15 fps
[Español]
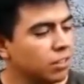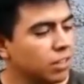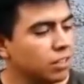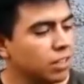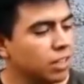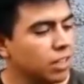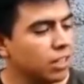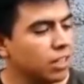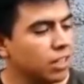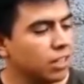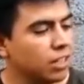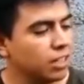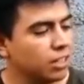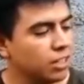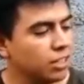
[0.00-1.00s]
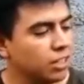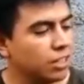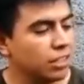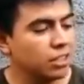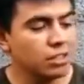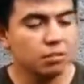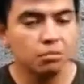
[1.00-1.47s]
Estar aquí este,
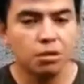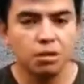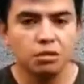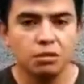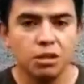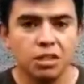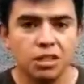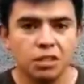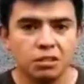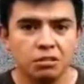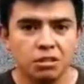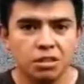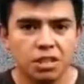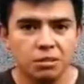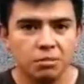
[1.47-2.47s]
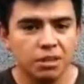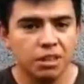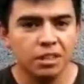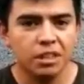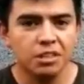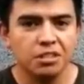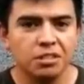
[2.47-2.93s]
pues utilizando nuestra
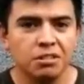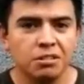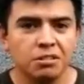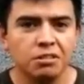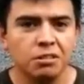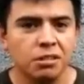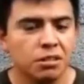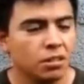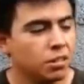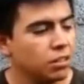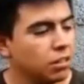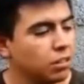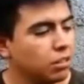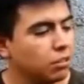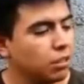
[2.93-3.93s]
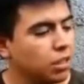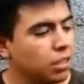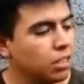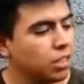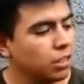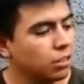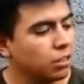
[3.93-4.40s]
imaginación,
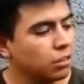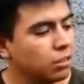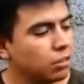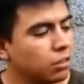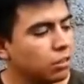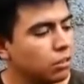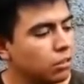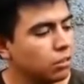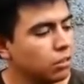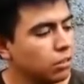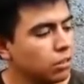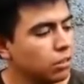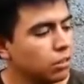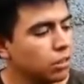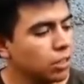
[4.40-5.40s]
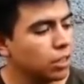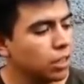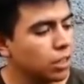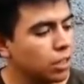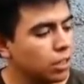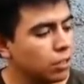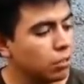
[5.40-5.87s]
utilizando
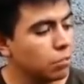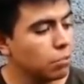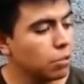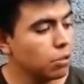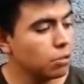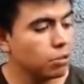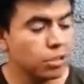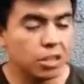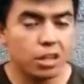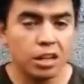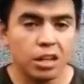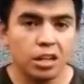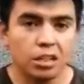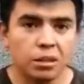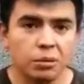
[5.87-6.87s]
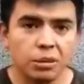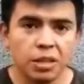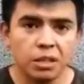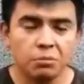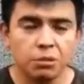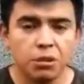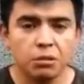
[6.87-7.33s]
un poco nuestra
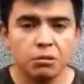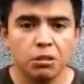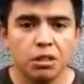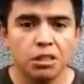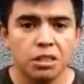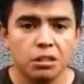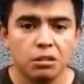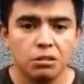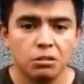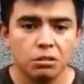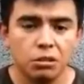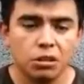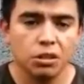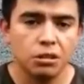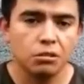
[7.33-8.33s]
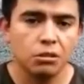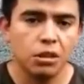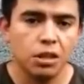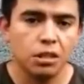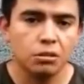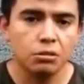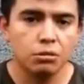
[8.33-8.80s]
creatividad, pueden utilizar los colores que
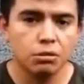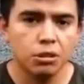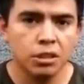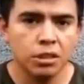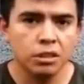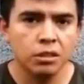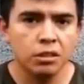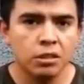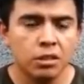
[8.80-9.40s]
ustedes gusten.